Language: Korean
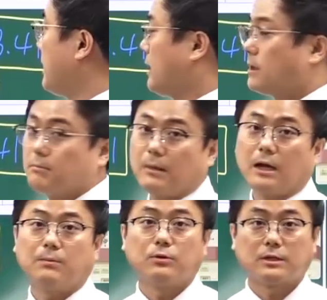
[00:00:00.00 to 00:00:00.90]

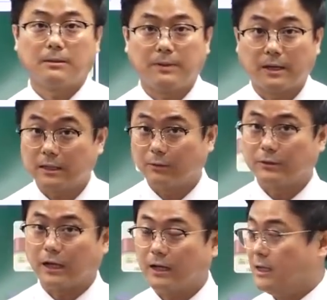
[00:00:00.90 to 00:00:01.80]
100메가볼트 암페가
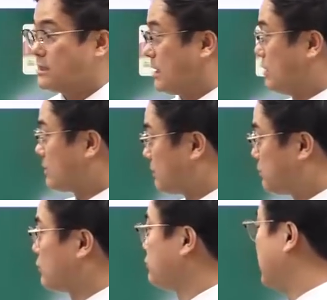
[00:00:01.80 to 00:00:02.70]
나온다. 자 이렇게
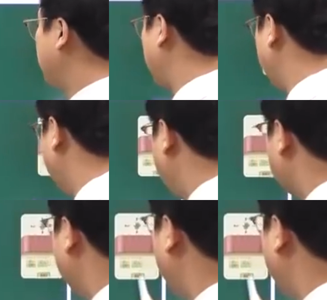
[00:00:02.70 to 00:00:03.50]
풀어도 되고요. 자